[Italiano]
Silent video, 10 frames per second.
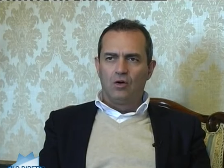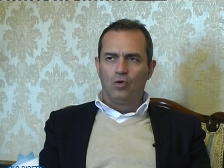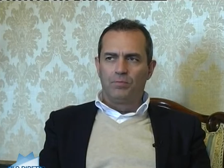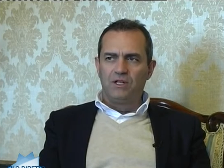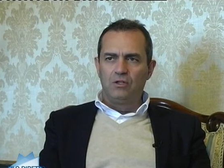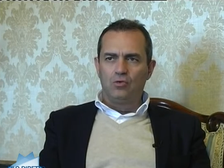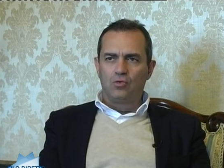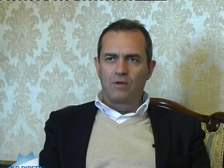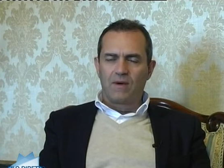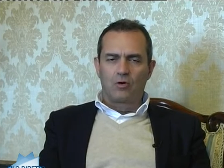
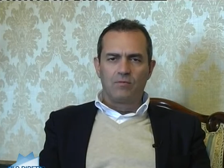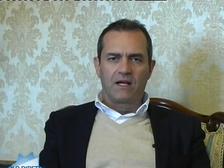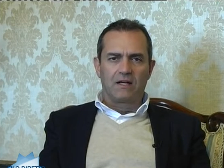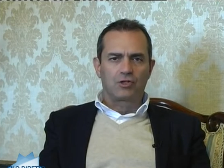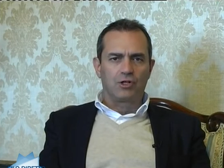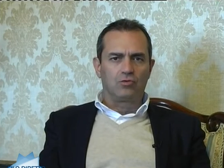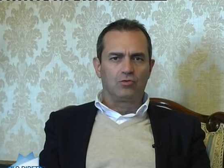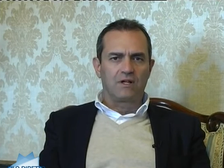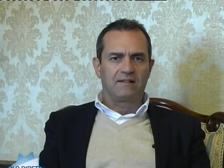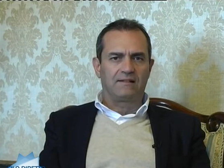opinioni, ma come
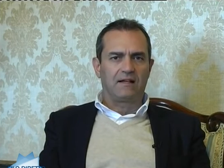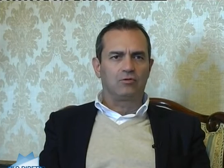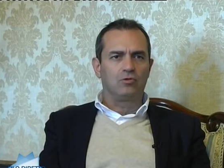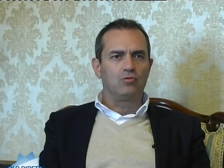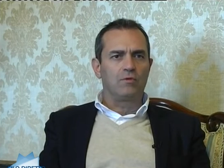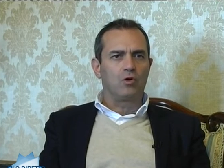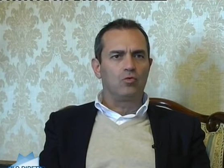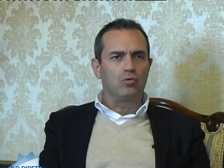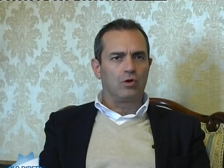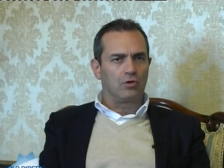calciatore è stato il numero
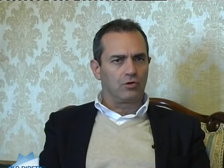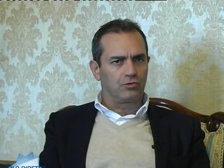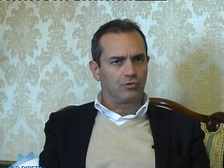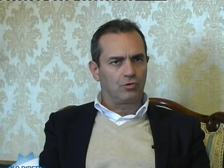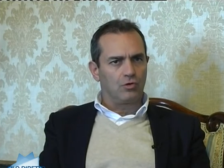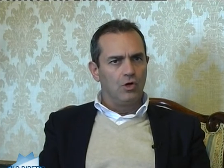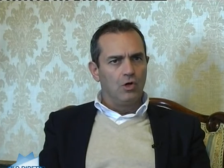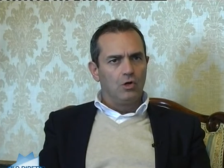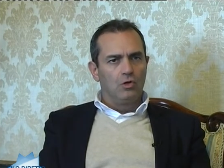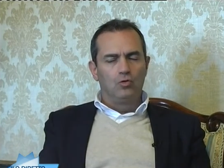uno, il nostro
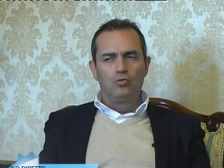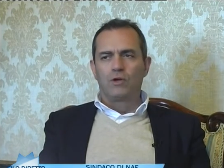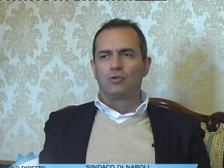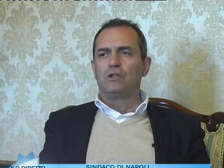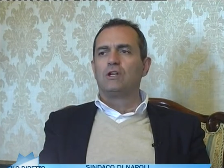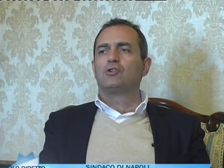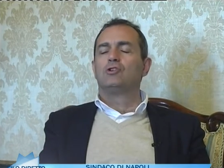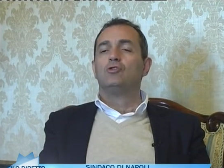numero 10.